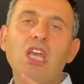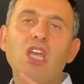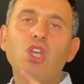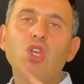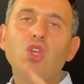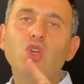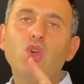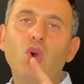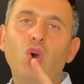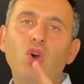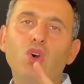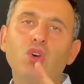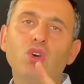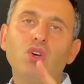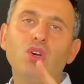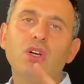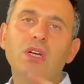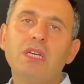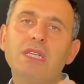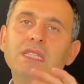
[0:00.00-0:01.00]
yok
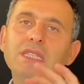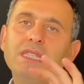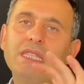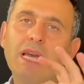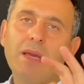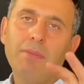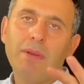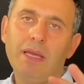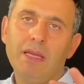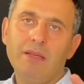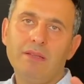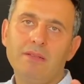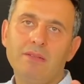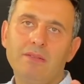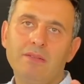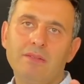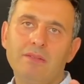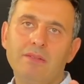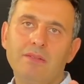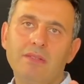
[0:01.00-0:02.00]
demem.
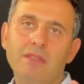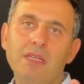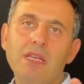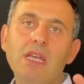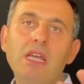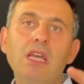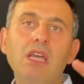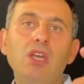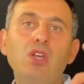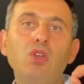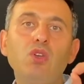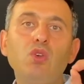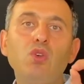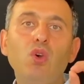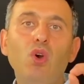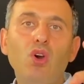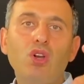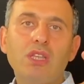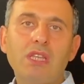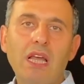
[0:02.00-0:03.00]

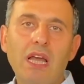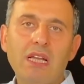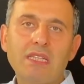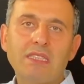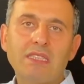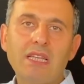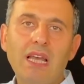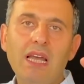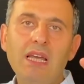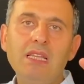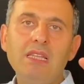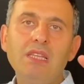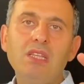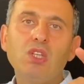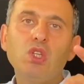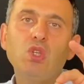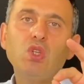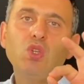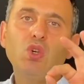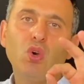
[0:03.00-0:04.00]
Yok dersen
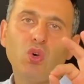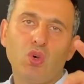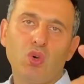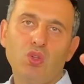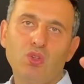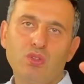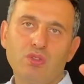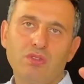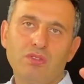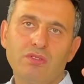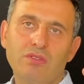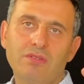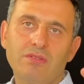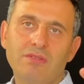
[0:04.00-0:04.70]
yok olur.